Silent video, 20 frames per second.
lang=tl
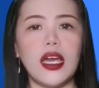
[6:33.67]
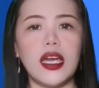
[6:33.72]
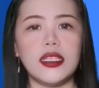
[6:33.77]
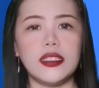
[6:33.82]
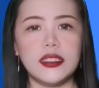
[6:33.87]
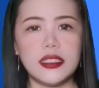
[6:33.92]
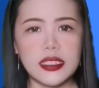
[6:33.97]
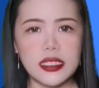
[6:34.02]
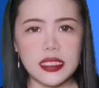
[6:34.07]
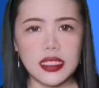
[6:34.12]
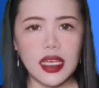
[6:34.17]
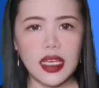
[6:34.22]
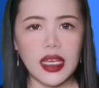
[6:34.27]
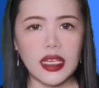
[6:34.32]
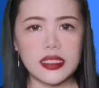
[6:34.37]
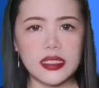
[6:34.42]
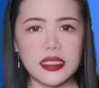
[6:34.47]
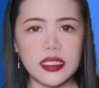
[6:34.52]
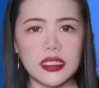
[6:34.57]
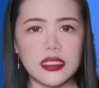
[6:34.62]
Ads
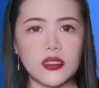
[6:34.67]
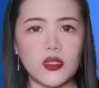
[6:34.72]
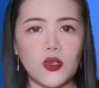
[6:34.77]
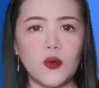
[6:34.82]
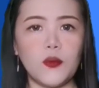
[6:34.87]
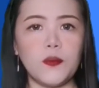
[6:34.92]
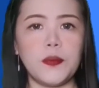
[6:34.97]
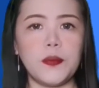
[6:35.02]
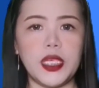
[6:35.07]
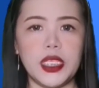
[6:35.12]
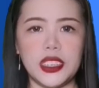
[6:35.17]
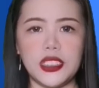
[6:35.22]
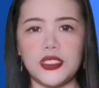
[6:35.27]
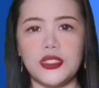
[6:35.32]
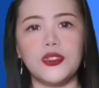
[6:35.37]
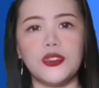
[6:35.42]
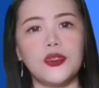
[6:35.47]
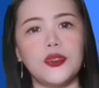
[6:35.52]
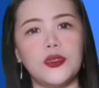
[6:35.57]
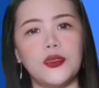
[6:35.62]
AdSense
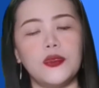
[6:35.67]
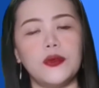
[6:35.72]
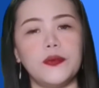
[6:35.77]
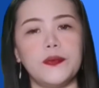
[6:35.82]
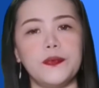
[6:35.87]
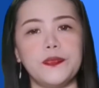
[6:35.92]
homepage nyo.